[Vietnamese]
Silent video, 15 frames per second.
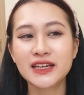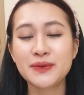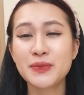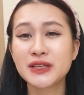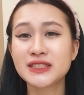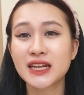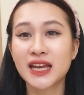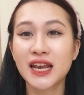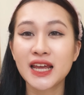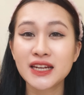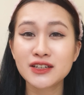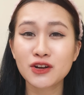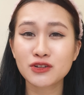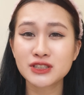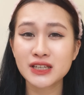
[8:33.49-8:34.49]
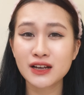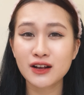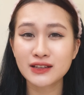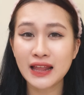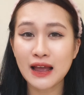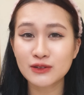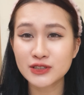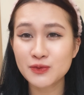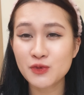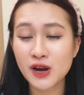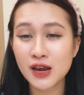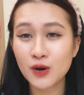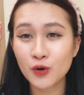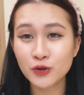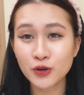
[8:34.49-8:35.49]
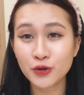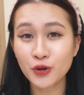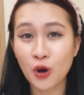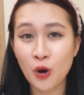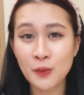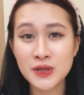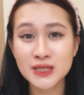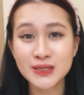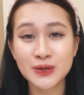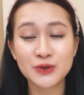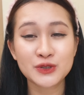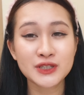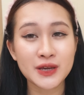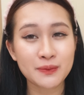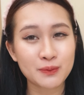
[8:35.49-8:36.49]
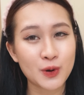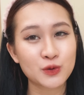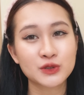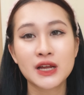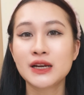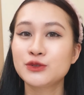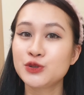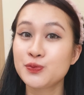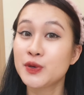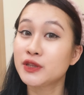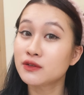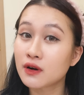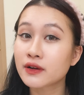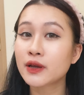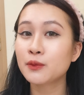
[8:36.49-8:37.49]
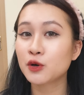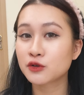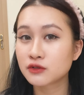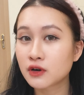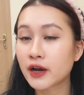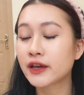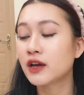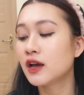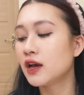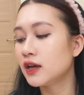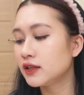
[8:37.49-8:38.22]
thì mình giật lên nó sẽ tạo ra một cái lỗ nho nhỏ bên dưới nó chảy máu ra là chuyện bình thường nha mọi người